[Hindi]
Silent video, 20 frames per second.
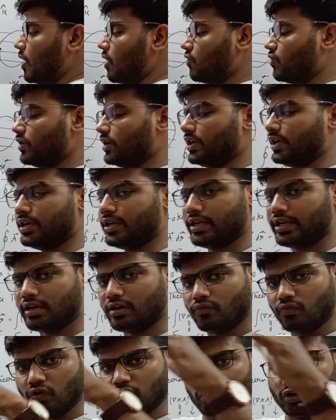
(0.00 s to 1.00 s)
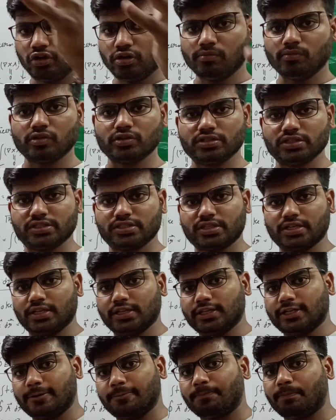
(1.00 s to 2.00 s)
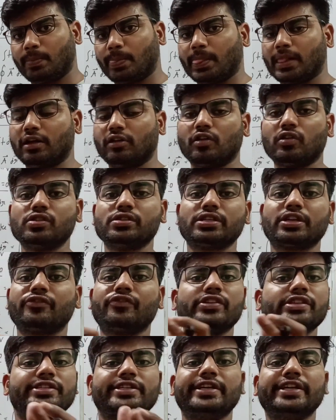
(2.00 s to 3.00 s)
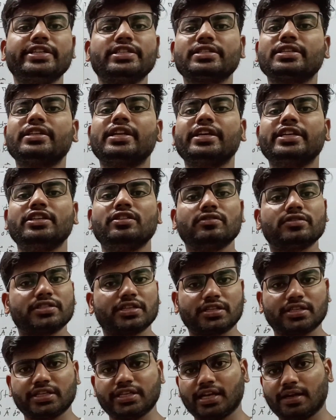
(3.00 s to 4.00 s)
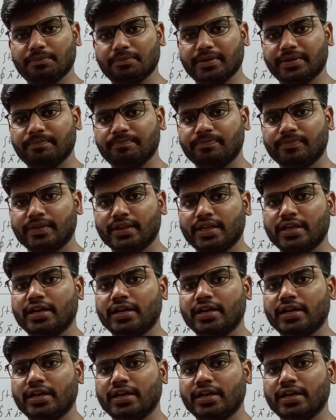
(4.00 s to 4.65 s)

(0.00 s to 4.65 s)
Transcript: बाउंड करे एक वॉल्यूम हो जिसके अंदर क्लोज सरफेस डिस्क नहीं हो सकती यहाँ पे